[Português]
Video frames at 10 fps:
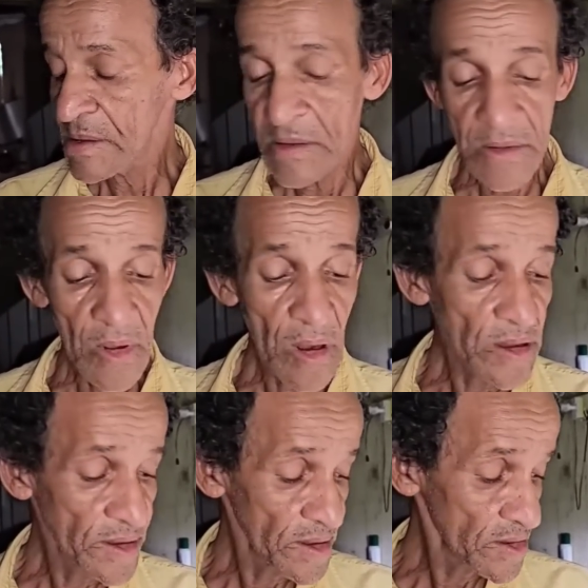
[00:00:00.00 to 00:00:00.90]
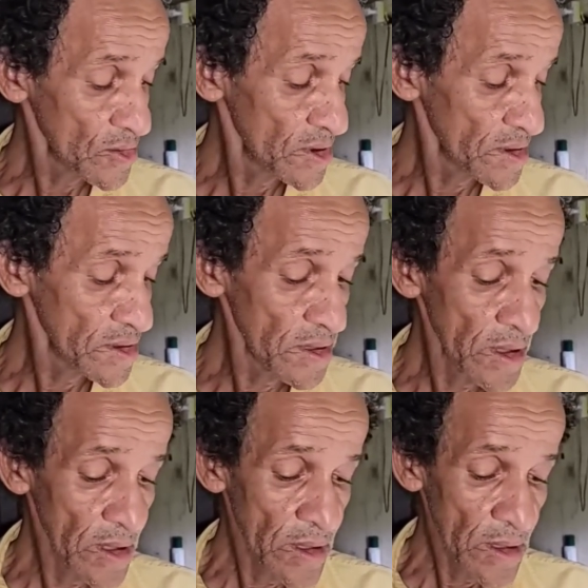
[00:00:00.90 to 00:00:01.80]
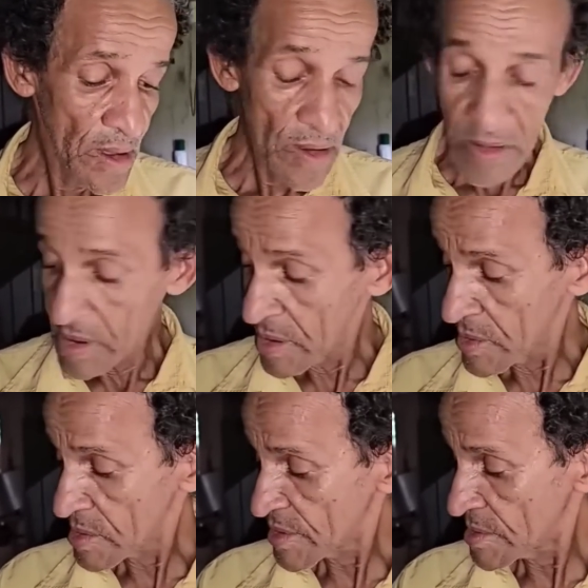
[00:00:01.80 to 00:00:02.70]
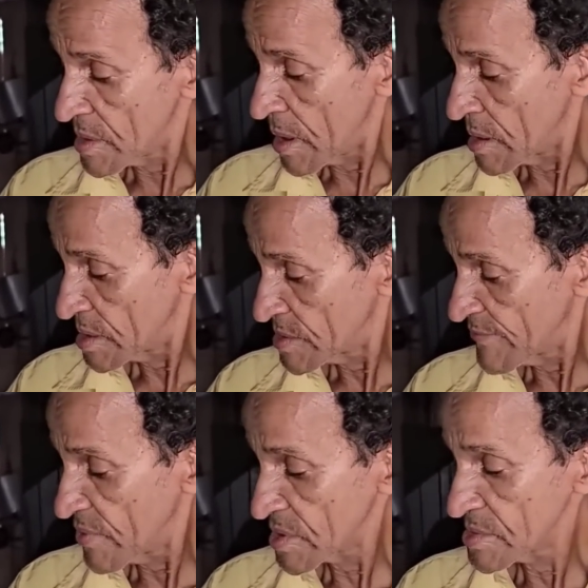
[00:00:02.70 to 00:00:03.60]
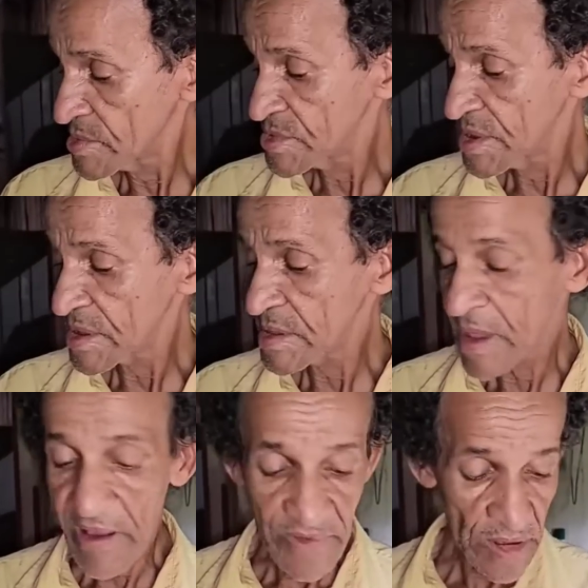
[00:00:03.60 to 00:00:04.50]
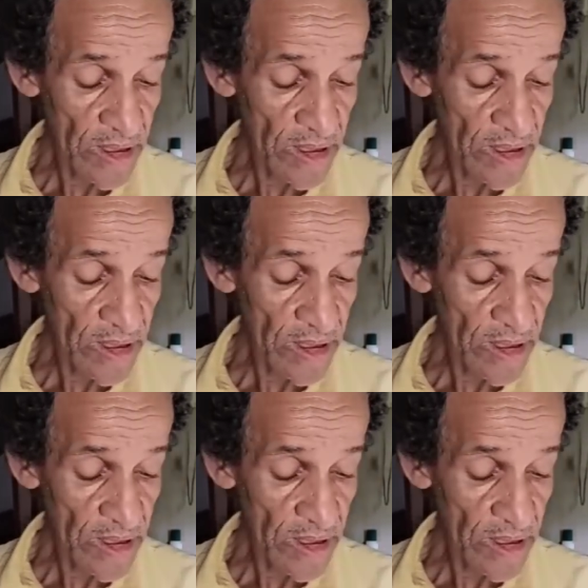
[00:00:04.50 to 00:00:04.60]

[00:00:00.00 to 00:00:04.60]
Eu olho essas coisas assim eu, eu se, ó, se fosse do jeito que tava.